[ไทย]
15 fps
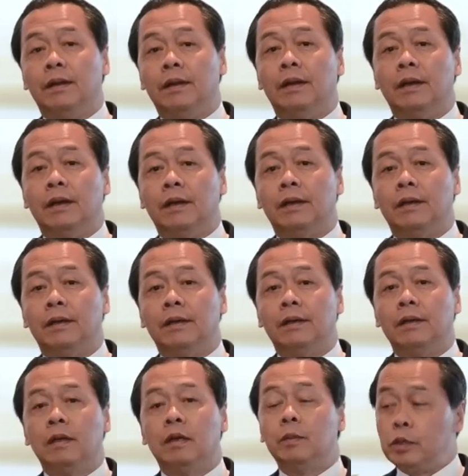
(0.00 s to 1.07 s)
นะฮะ
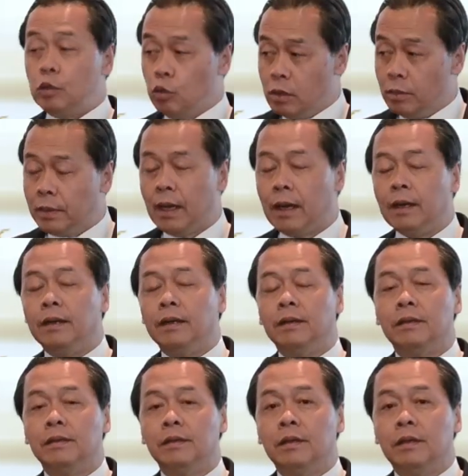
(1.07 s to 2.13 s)
ก็เป็นส่วนสำคัญ
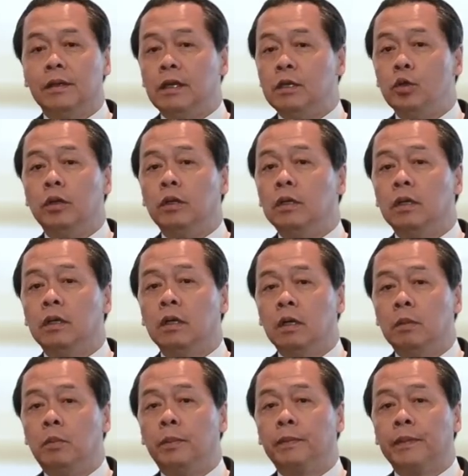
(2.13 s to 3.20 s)
อีกส่วนหนึ่งคือ
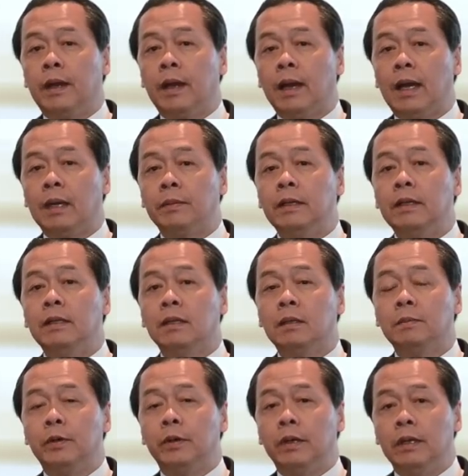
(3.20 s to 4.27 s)
ระบบธนาคารพาณิชย์ทั้
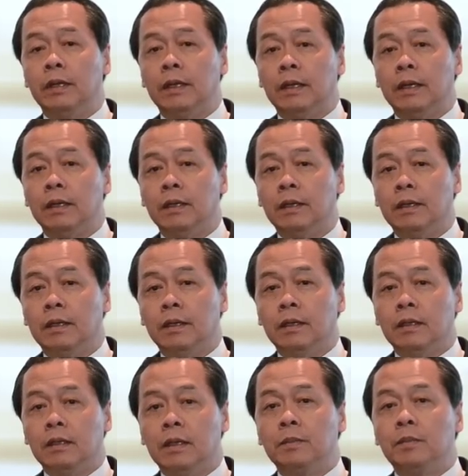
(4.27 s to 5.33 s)
งหมดเนี่ย
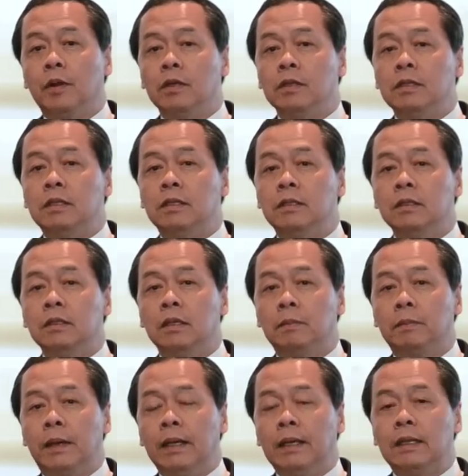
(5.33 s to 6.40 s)
ได้ปล่อยสินเชื่อ
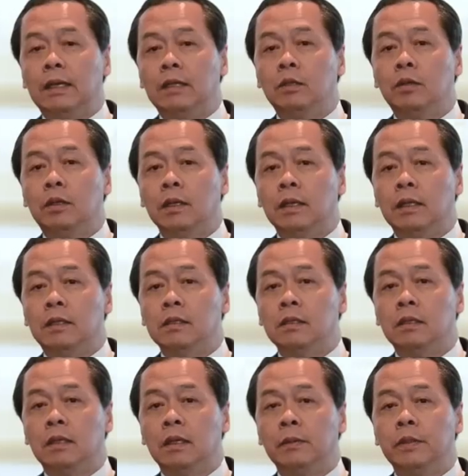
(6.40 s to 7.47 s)
ไปในธุรกิจ
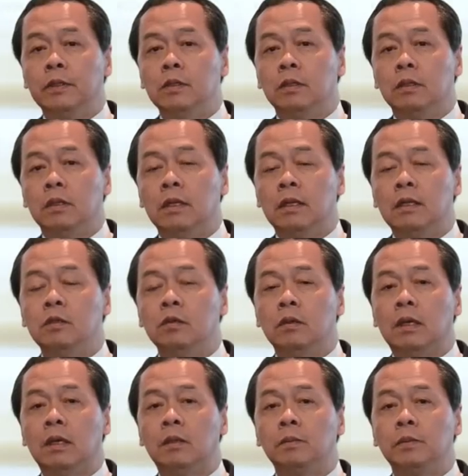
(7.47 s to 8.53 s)
ซึ่งในพิสูจน์ในที่สุด
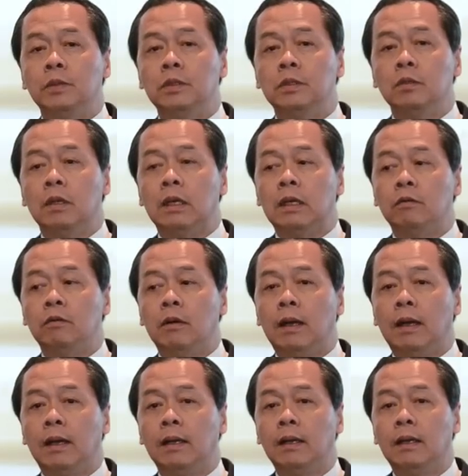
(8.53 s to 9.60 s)
แล้วพิสูจน์แล้ว
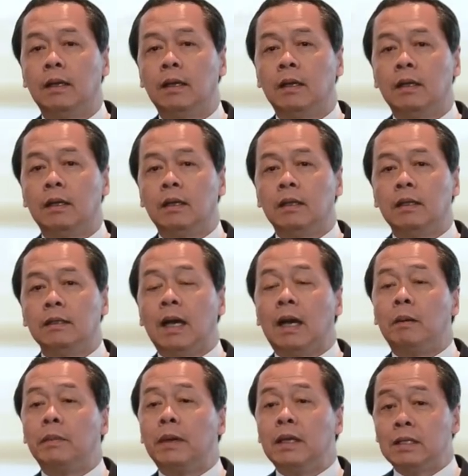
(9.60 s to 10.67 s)
ว่าจะ
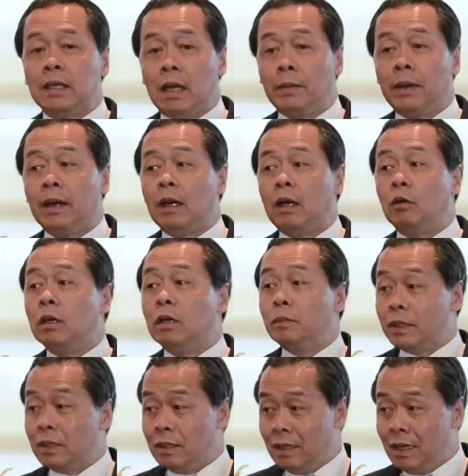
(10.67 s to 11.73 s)
ไม่สามารถเอาเงิน
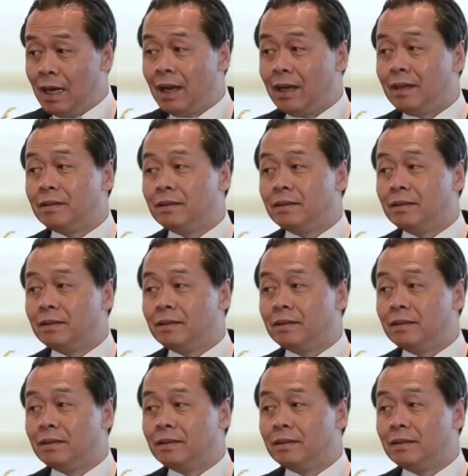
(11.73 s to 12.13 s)
มาคืนได้